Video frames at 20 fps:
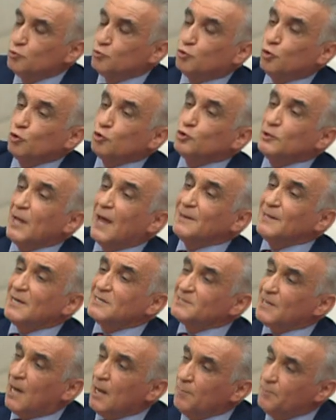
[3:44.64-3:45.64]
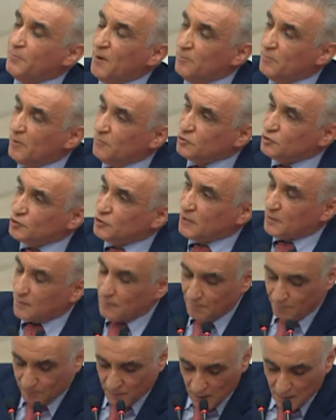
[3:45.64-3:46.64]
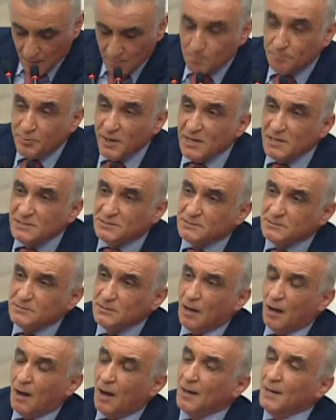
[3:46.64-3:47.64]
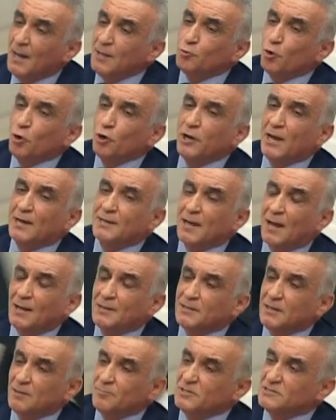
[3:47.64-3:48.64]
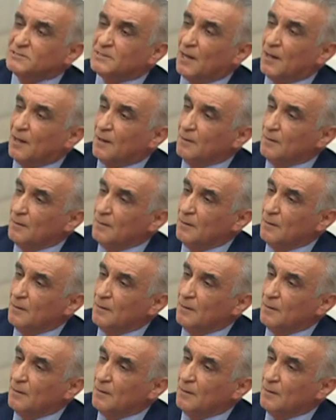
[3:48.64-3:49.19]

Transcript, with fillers: Türkler de sahiplenmemiştir. Biz Anadolu'ya geldiğimizde